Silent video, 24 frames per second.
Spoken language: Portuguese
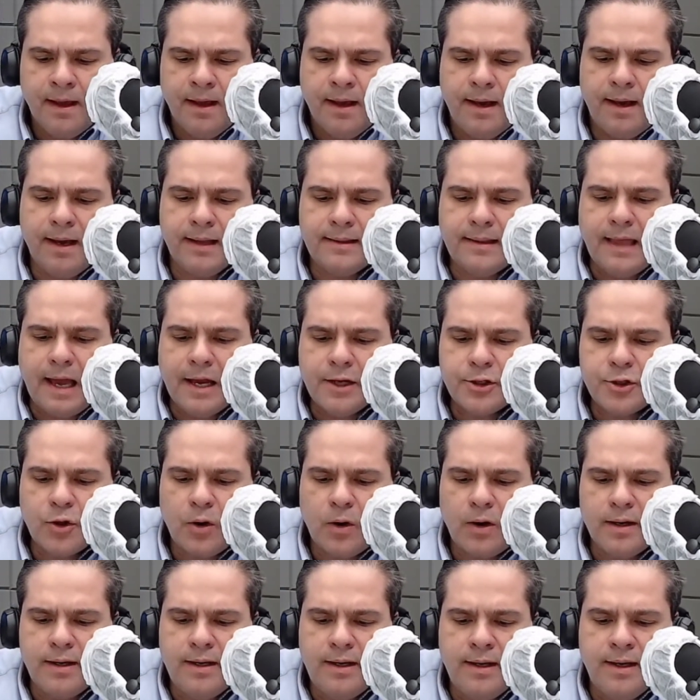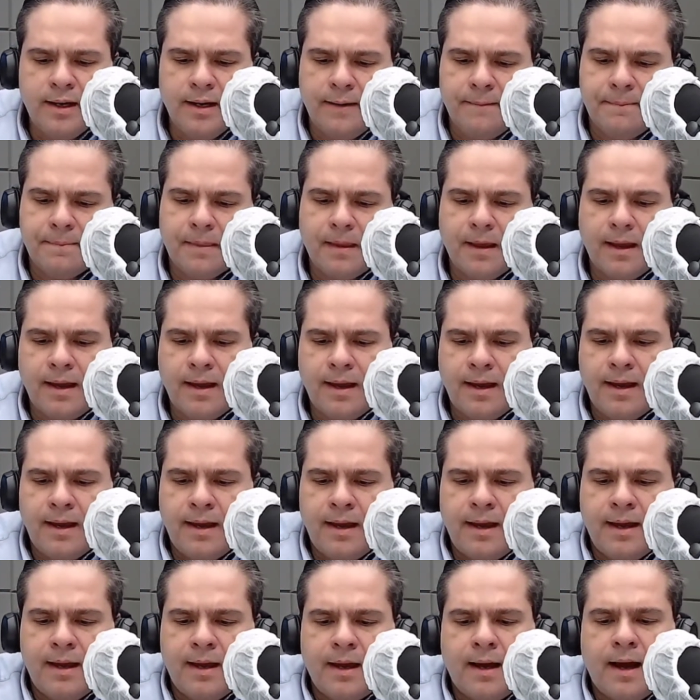é, dar joinha
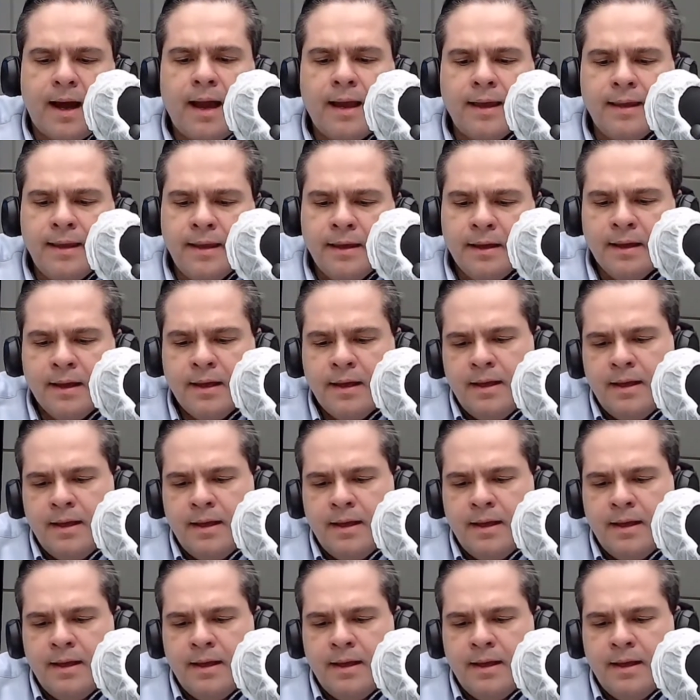é, aí.